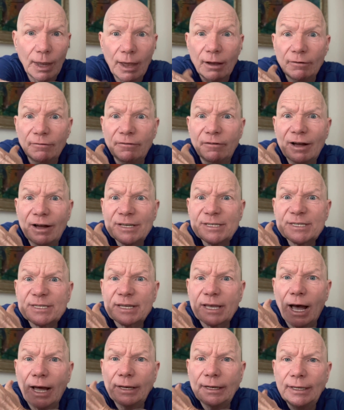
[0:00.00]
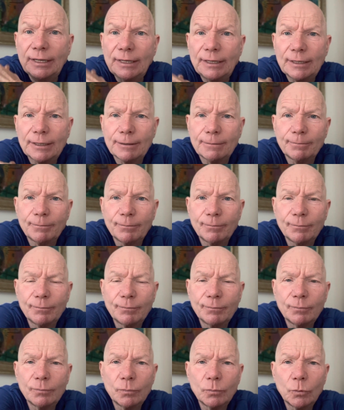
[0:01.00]
Was kann ich
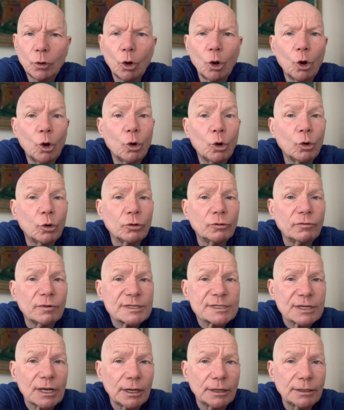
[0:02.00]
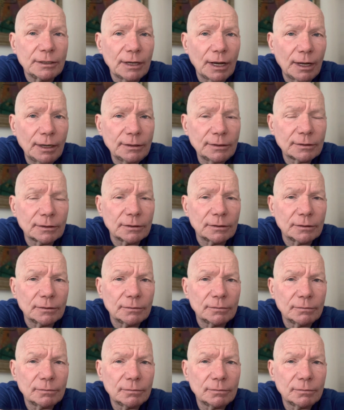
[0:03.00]
und was kann der andere?